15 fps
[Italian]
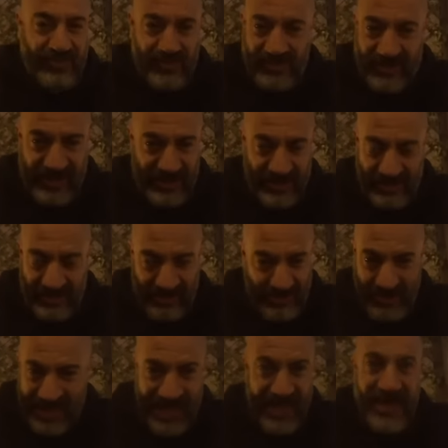
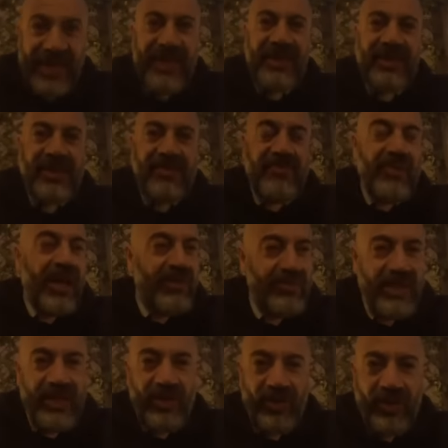bene che almeno
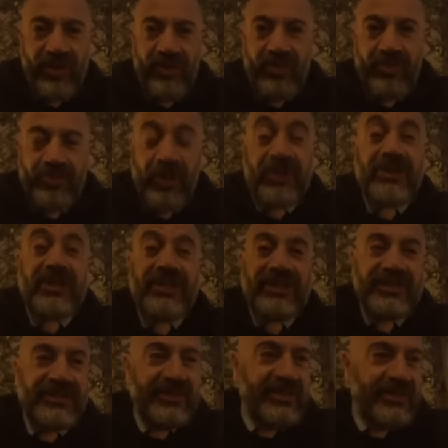un po' di,
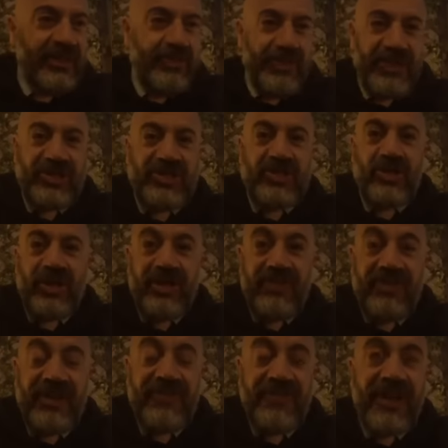di pressione viene
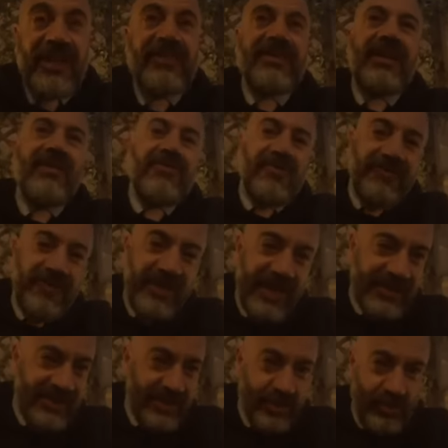fatta, vi
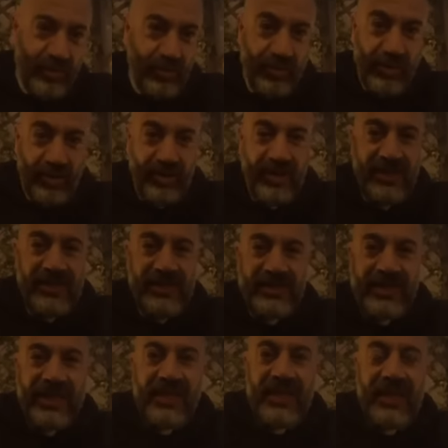assicuro che
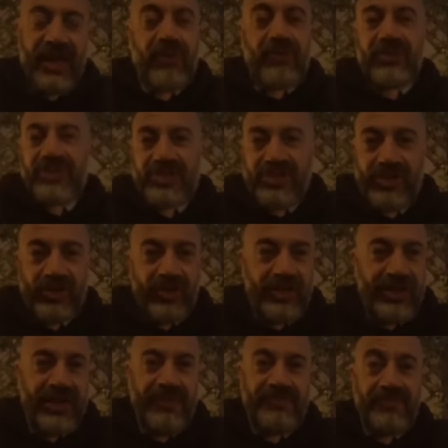la questione
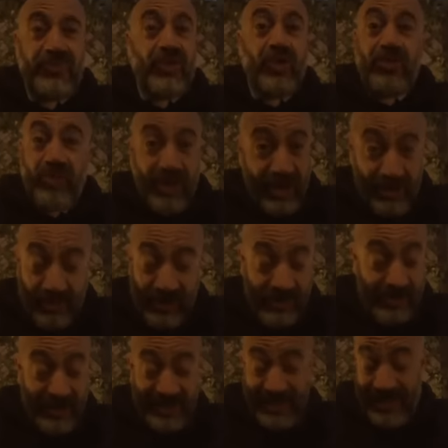non muore qui
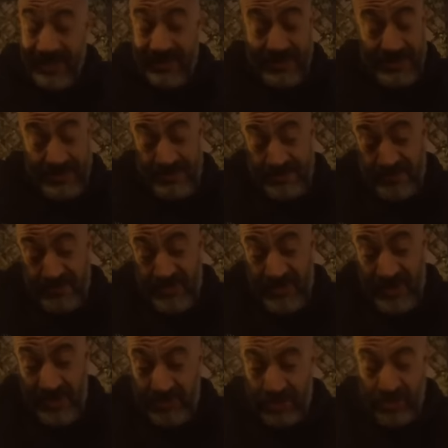perché
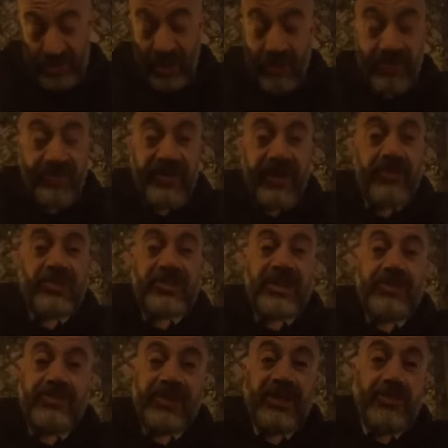purtroppo faremo sempre di
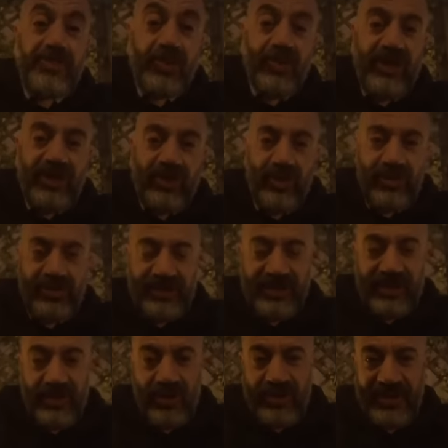più i conti
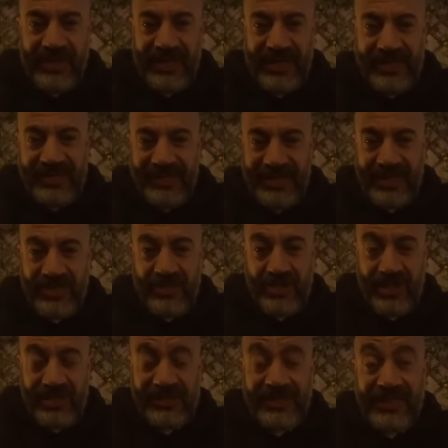con i danneggiati
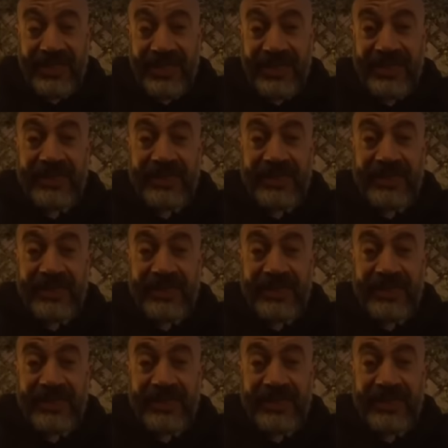da, da,